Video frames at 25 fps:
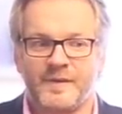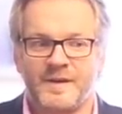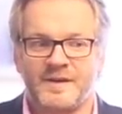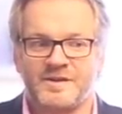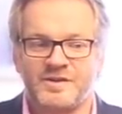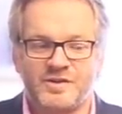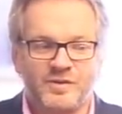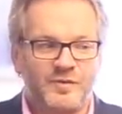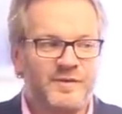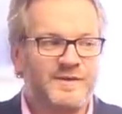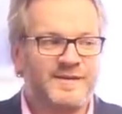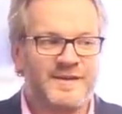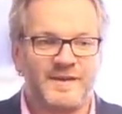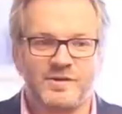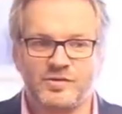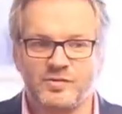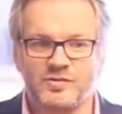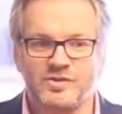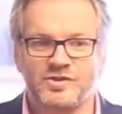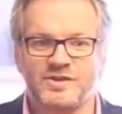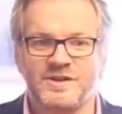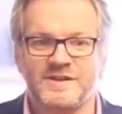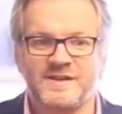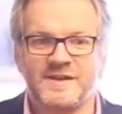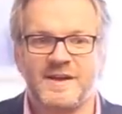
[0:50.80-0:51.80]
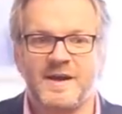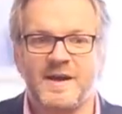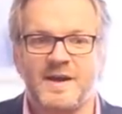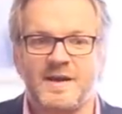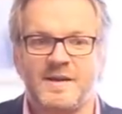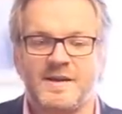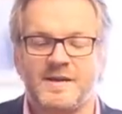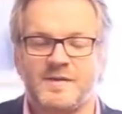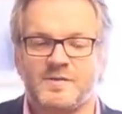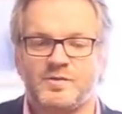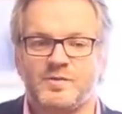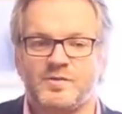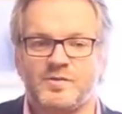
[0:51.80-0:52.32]
j'ai trouvé ça juste
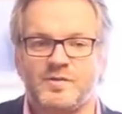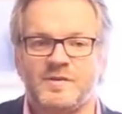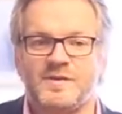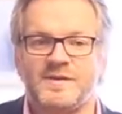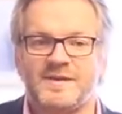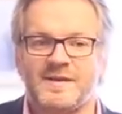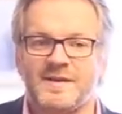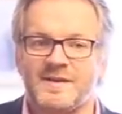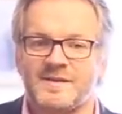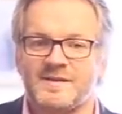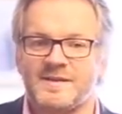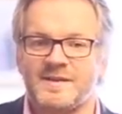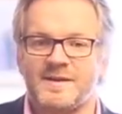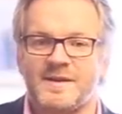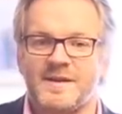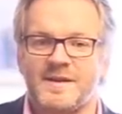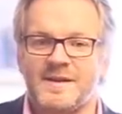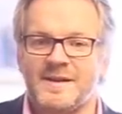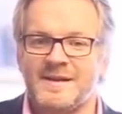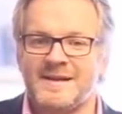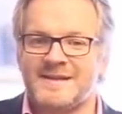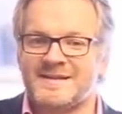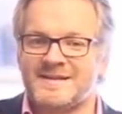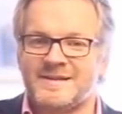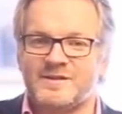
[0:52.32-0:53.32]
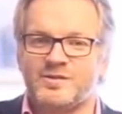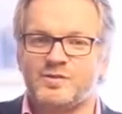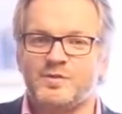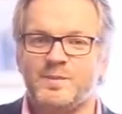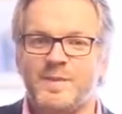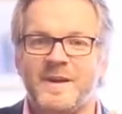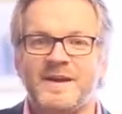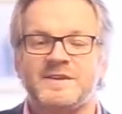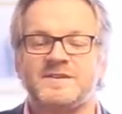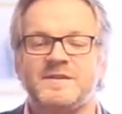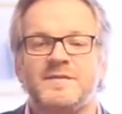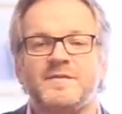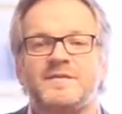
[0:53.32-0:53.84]
génial et je me suis dit, tiens, c'est
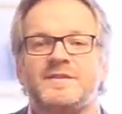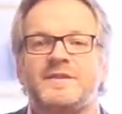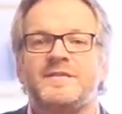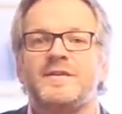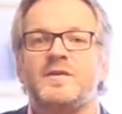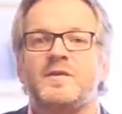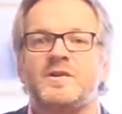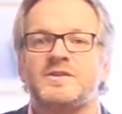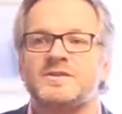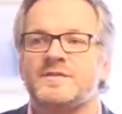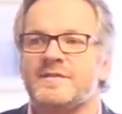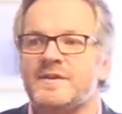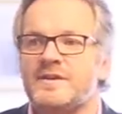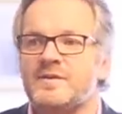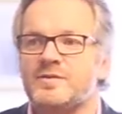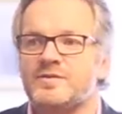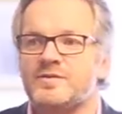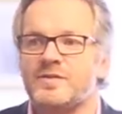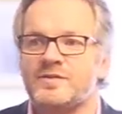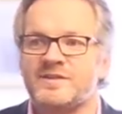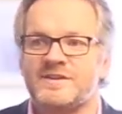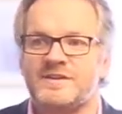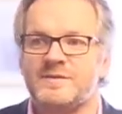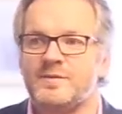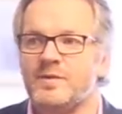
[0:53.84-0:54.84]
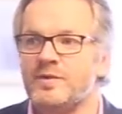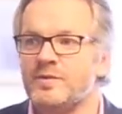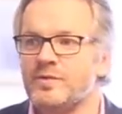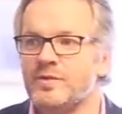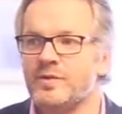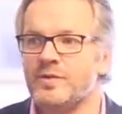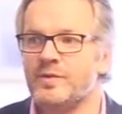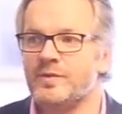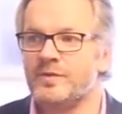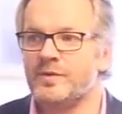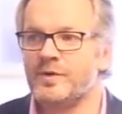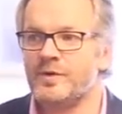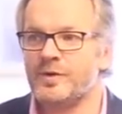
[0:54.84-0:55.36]
super. Vous savez quoi J'avais le sentiment
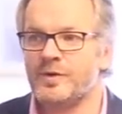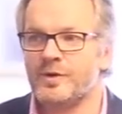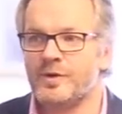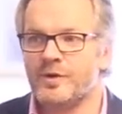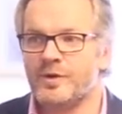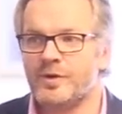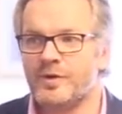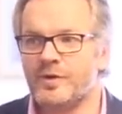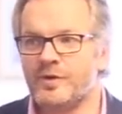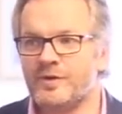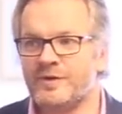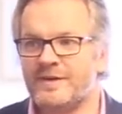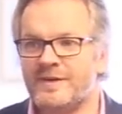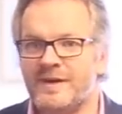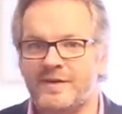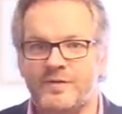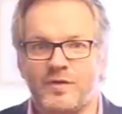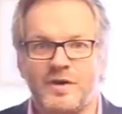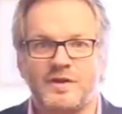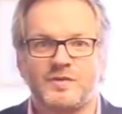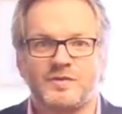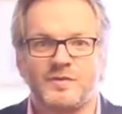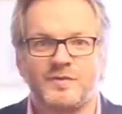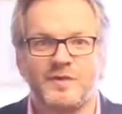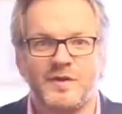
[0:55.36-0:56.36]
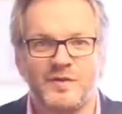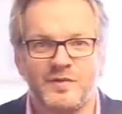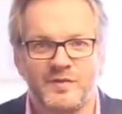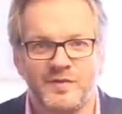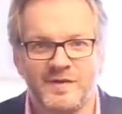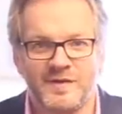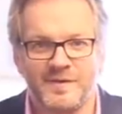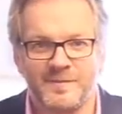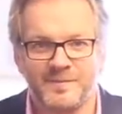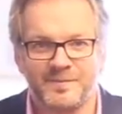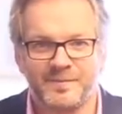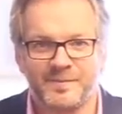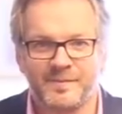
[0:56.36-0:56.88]
d'avoir sauvé une
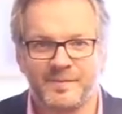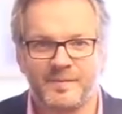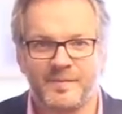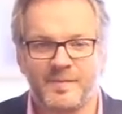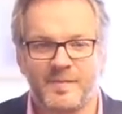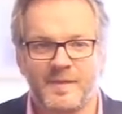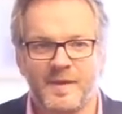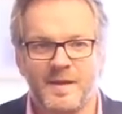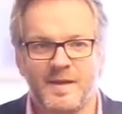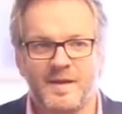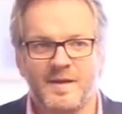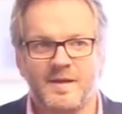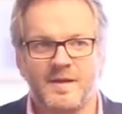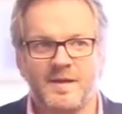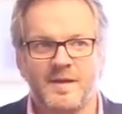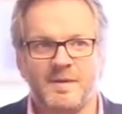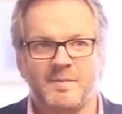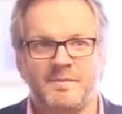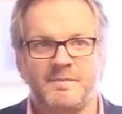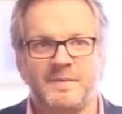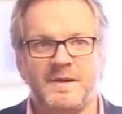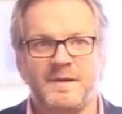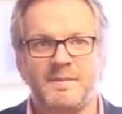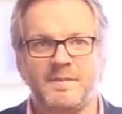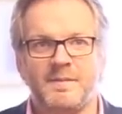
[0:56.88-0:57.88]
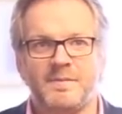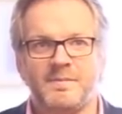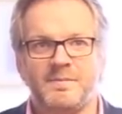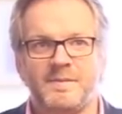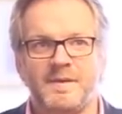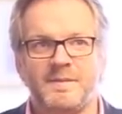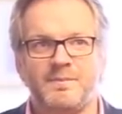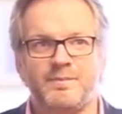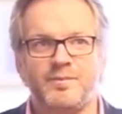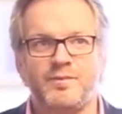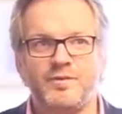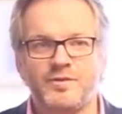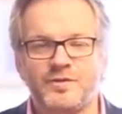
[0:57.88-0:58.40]
vie. Mais,
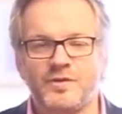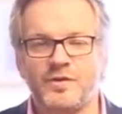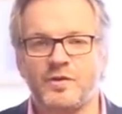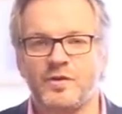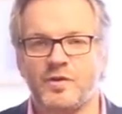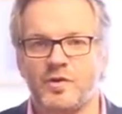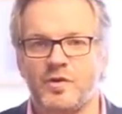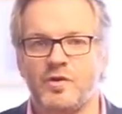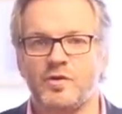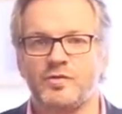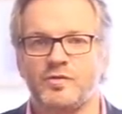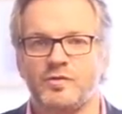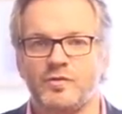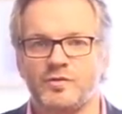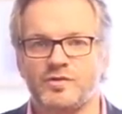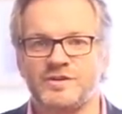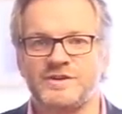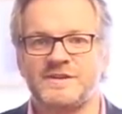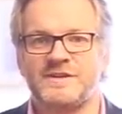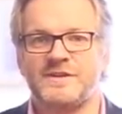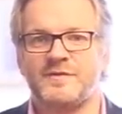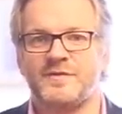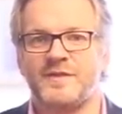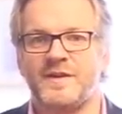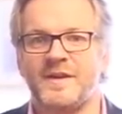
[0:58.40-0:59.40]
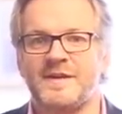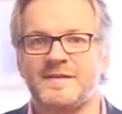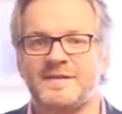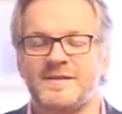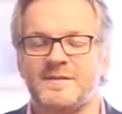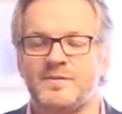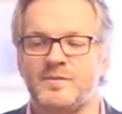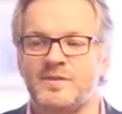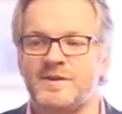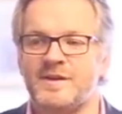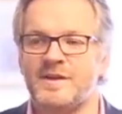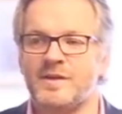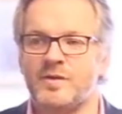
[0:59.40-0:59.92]
plus encore, ce dont j'étais fier,
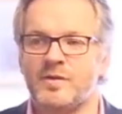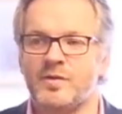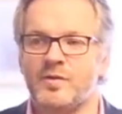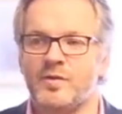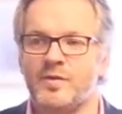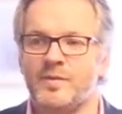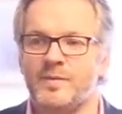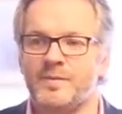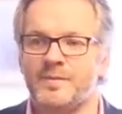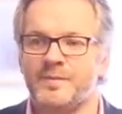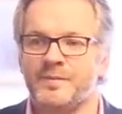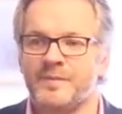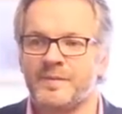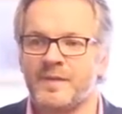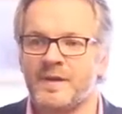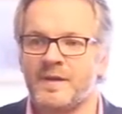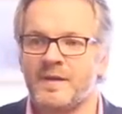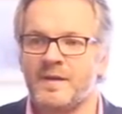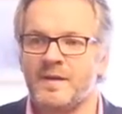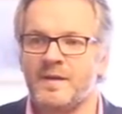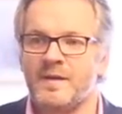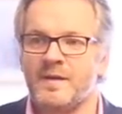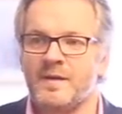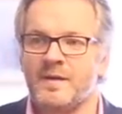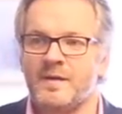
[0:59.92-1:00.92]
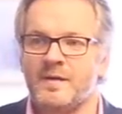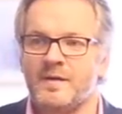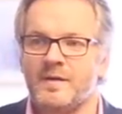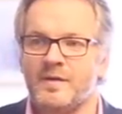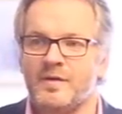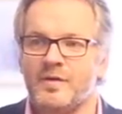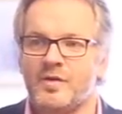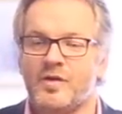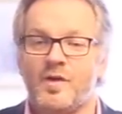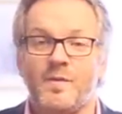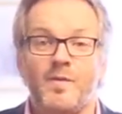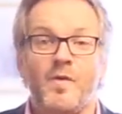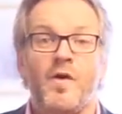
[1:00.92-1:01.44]
c'est de me dire que
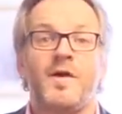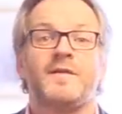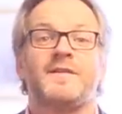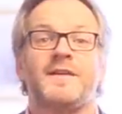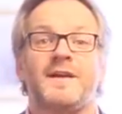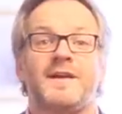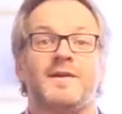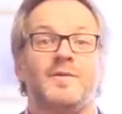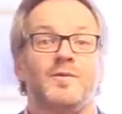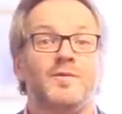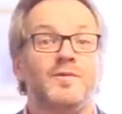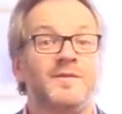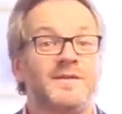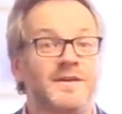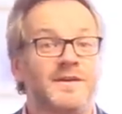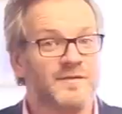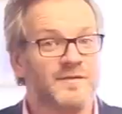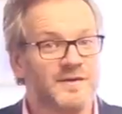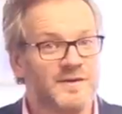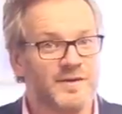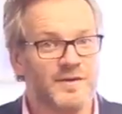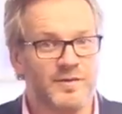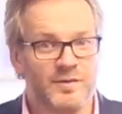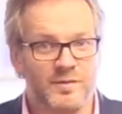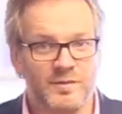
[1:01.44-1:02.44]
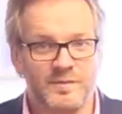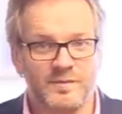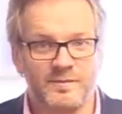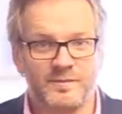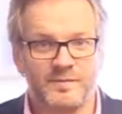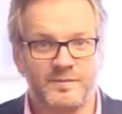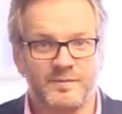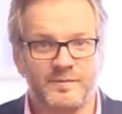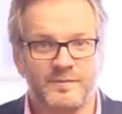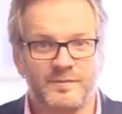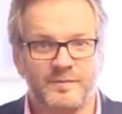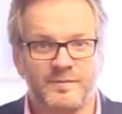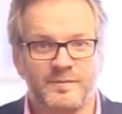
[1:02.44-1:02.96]
comment a-t-elle eu vidéo
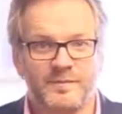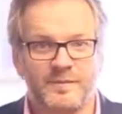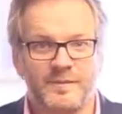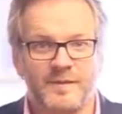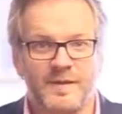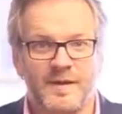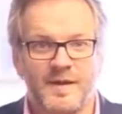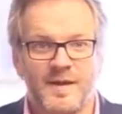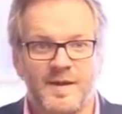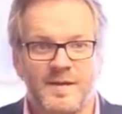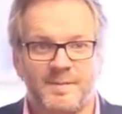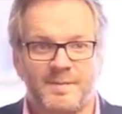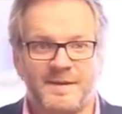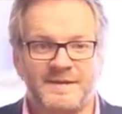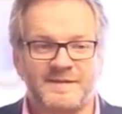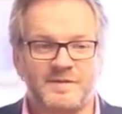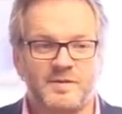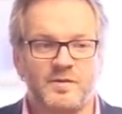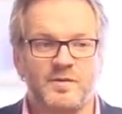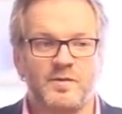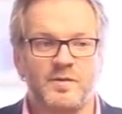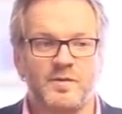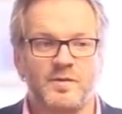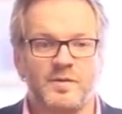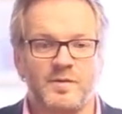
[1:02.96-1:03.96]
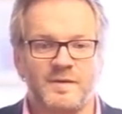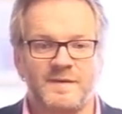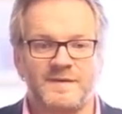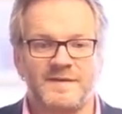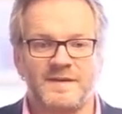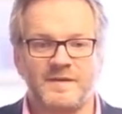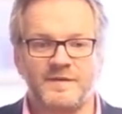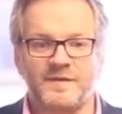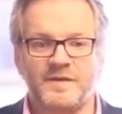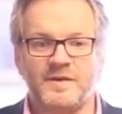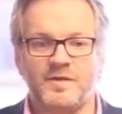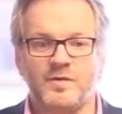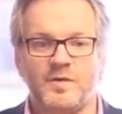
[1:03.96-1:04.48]
Parce que
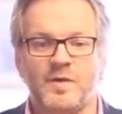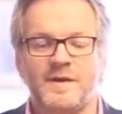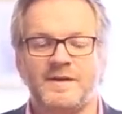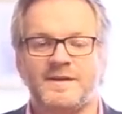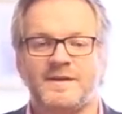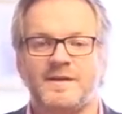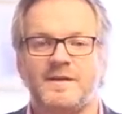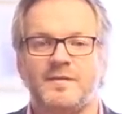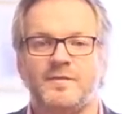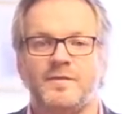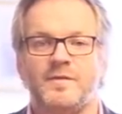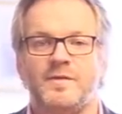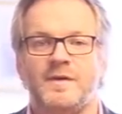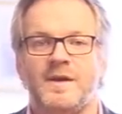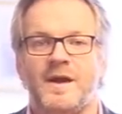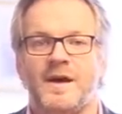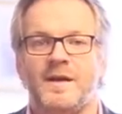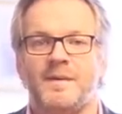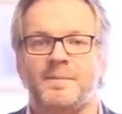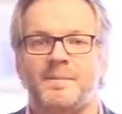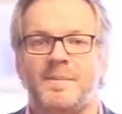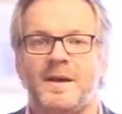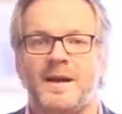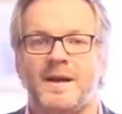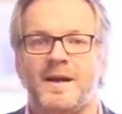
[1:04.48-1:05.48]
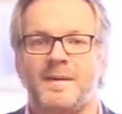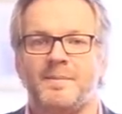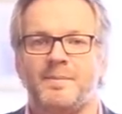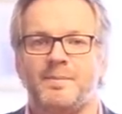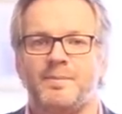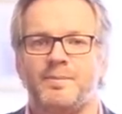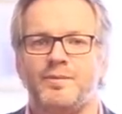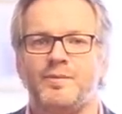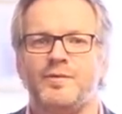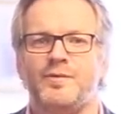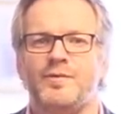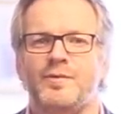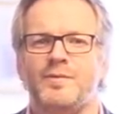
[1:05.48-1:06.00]
cette vidéo a été vue par
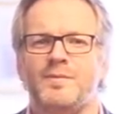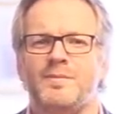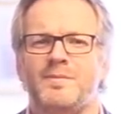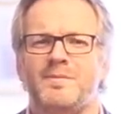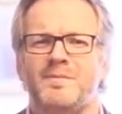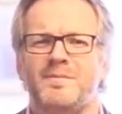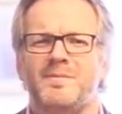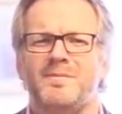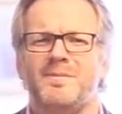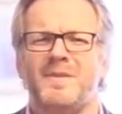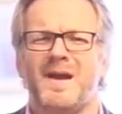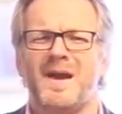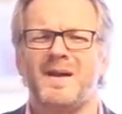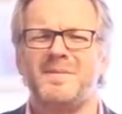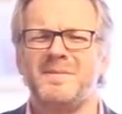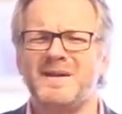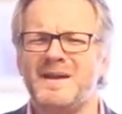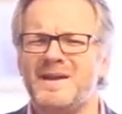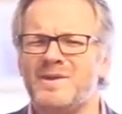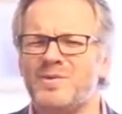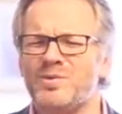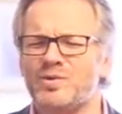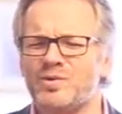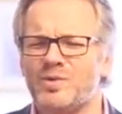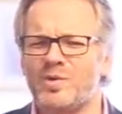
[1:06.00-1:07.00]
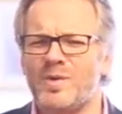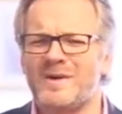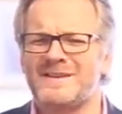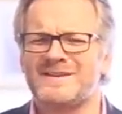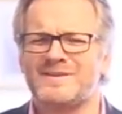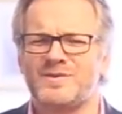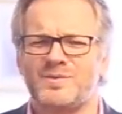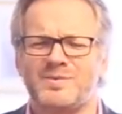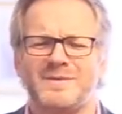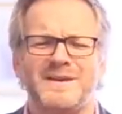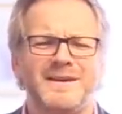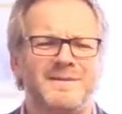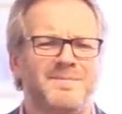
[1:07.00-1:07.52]
plus de 1
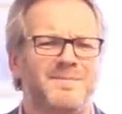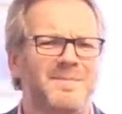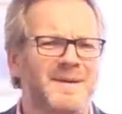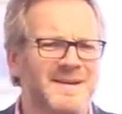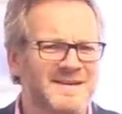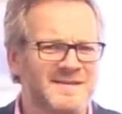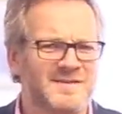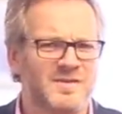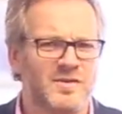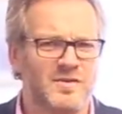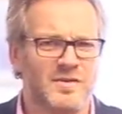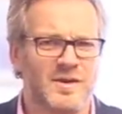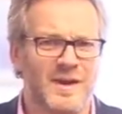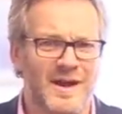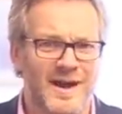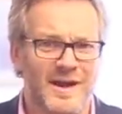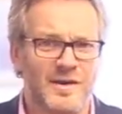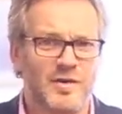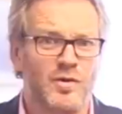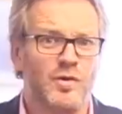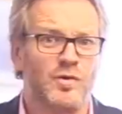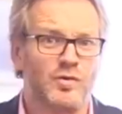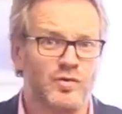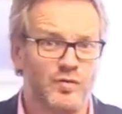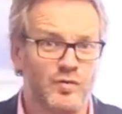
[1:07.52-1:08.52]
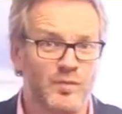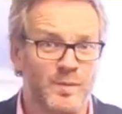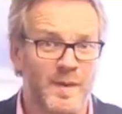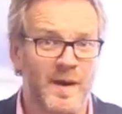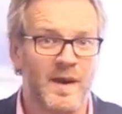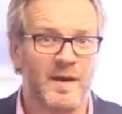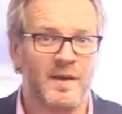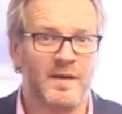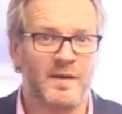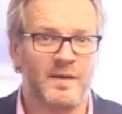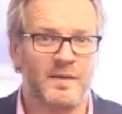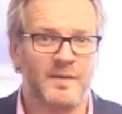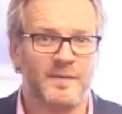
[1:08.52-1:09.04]
300 000 personnes à l'heure où je vous
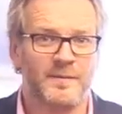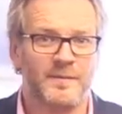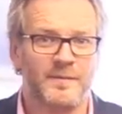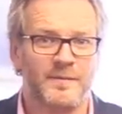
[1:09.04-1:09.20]
parle.